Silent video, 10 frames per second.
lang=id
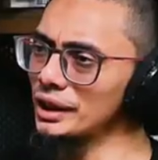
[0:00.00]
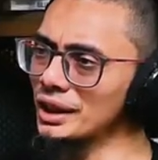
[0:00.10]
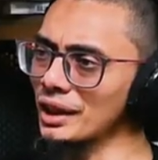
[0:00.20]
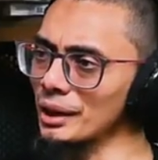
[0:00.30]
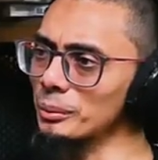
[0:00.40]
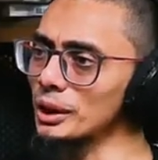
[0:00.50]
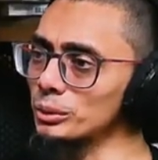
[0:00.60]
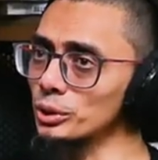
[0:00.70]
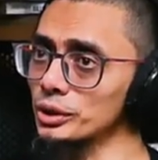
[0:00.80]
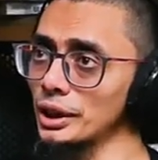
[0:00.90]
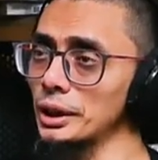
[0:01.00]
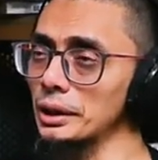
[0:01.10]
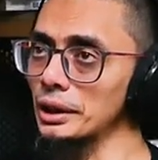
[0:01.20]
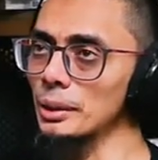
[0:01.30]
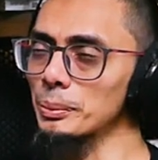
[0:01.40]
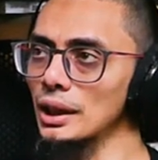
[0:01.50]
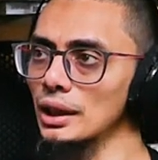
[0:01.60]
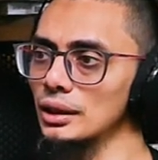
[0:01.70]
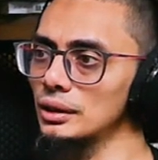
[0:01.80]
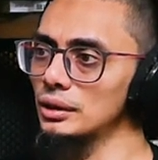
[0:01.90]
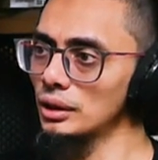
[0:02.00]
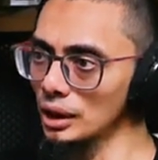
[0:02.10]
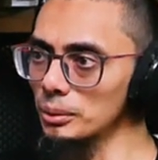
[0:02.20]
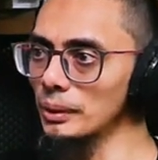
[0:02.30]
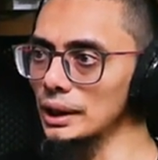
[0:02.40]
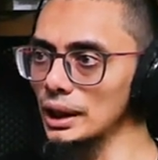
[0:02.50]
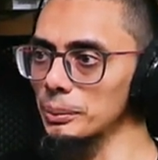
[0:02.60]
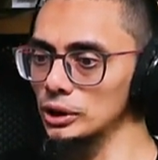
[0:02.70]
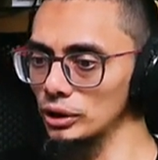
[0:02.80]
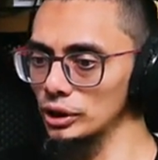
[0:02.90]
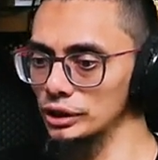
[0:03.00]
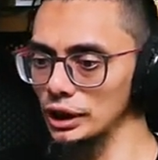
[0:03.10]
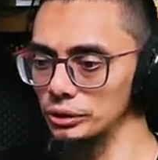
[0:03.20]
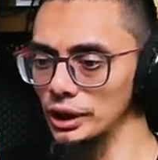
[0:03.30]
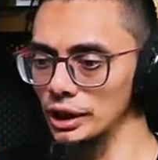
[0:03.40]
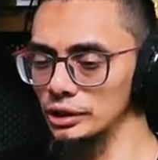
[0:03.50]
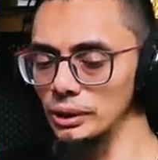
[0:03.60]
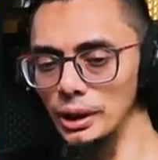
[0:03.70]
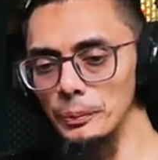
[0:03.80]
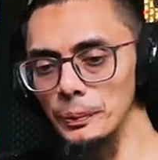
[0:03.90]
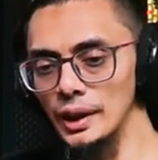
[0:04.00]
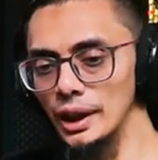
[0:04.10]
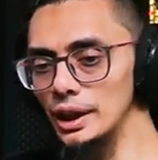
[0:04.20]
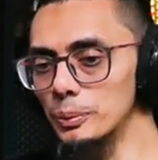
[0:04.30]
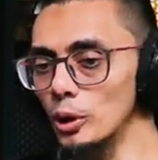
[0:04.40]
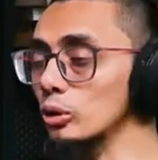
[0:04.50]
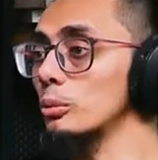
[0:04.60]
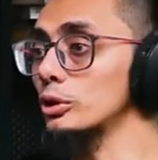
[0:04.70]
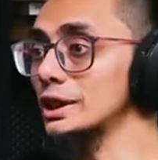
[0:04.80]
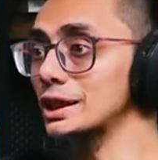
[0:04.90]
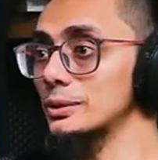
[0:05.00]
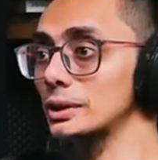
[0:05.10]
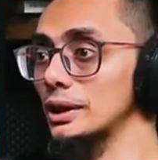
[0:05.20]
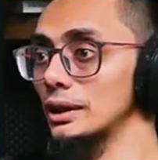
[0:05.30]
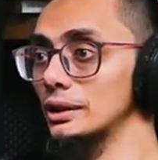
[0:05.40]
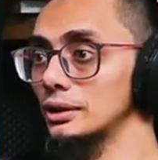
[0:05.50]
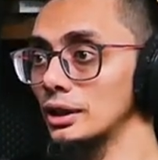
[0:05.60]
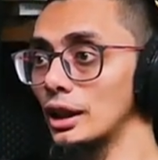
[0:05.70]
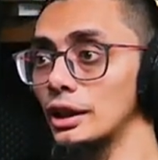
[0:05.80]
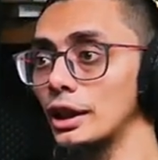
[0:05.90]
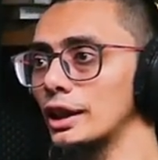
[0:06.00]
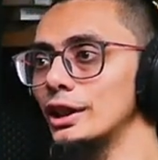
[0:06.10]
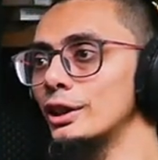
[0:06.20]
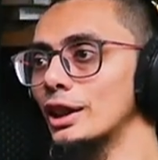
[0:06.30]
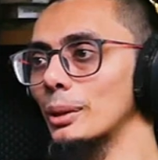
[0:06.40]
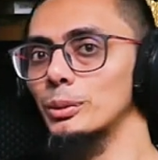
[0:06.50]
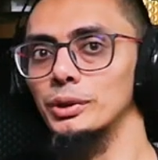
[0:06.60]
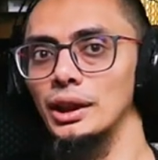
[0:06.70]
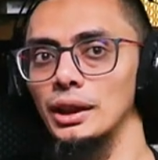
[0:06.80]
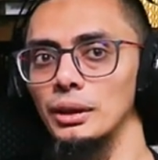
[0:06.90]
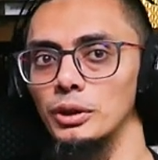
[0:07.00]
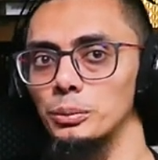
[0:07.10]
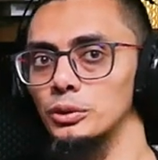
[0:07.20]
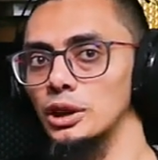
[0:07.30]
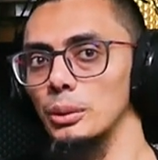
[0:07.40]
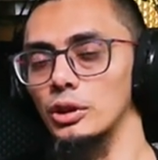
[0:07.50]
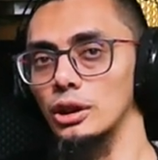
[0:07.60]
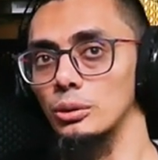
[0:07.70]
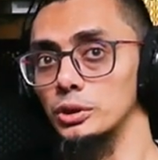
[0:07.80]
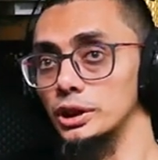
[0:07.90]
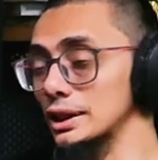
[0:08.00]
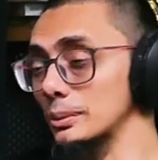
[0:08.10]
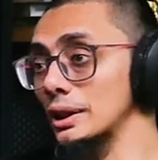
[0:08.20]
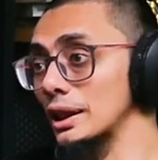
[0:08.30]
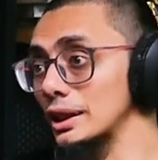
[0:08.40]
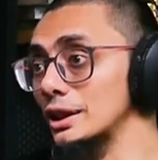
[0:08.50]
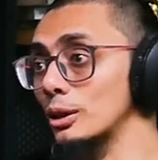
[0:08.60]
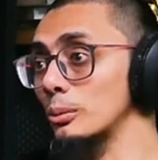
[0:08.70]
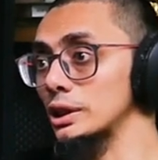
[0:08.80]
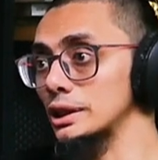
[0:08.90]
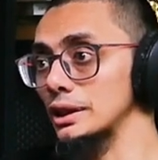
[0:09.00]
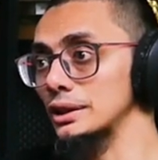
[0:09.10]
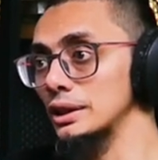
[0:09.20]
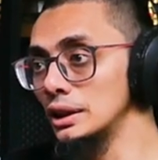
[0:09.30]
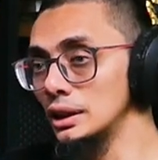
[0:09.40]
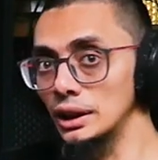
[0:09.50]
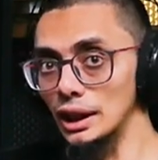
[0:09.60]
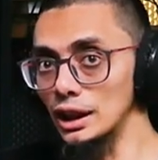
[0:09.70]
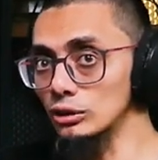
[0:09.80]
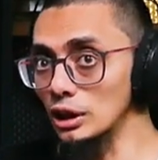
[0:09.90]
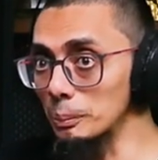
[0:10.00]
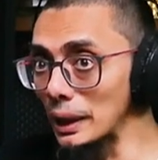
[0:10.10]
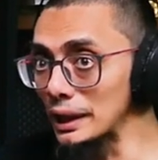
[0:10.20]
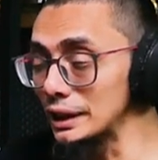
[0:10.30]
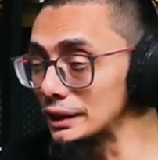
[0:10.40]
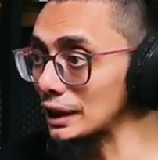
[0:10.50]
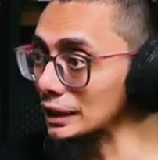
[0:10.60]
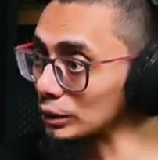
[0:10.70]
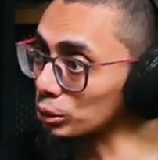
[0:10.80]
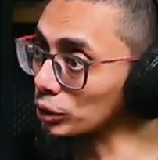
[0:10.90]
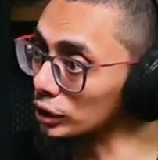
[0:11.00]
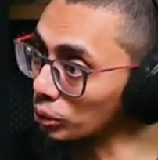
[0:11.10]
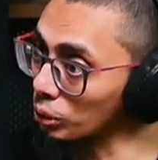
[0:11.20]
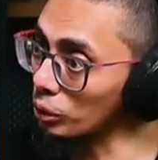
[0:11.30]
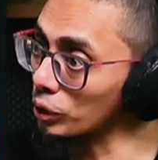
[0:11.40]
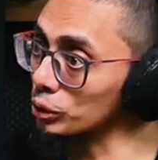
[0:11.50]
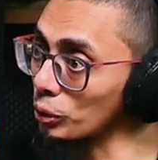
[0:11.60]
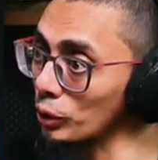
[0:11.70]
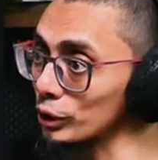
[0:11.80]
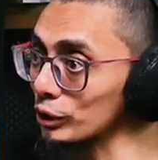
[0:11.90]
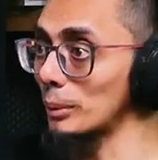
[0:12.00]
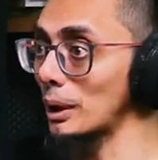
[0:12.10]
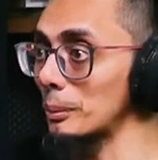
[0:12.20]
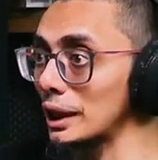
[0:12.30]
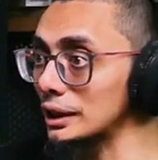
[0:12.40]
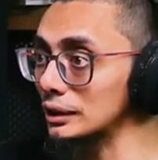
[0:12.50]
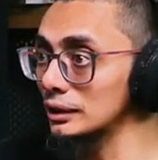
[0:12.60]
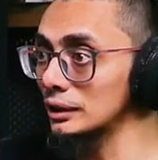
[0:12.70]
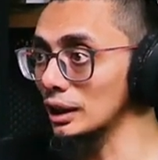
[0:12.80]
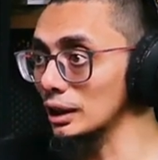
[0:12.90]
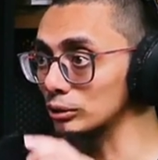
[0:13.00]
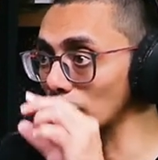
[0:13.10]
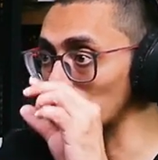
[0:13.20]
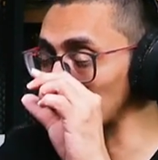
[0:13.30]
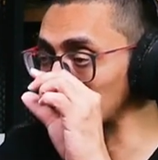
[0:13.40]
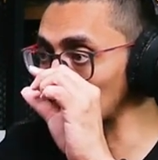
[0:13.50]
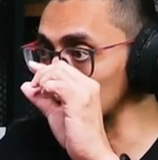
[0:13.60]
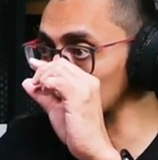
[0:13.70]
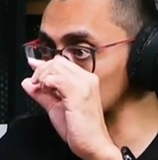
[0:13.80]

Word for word: ini keren banget menurut saya Kenapa? karena belum karena, ada kan karena belum ada betul, betul. itu satu yang kedua ini produk komoditas sebenarnya. Ya. Hari-hari ini laptop ya walaupun nggak produk komoditas tapi hari ini jadi komoditas. Karena untuk ngebandingin dari satu ke toko ke toko lain itu gampang banget. Karena sudah pegang